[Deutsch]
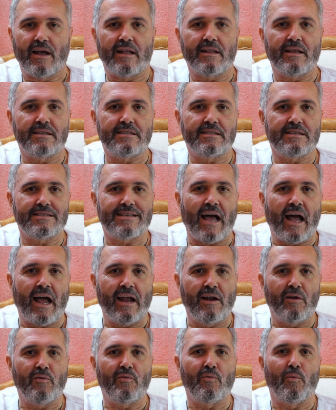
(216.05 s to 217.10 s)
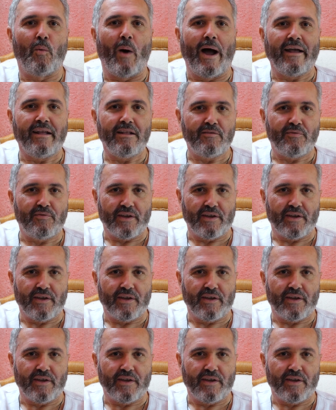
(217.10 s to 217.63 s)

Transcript: dass das Isle of Wight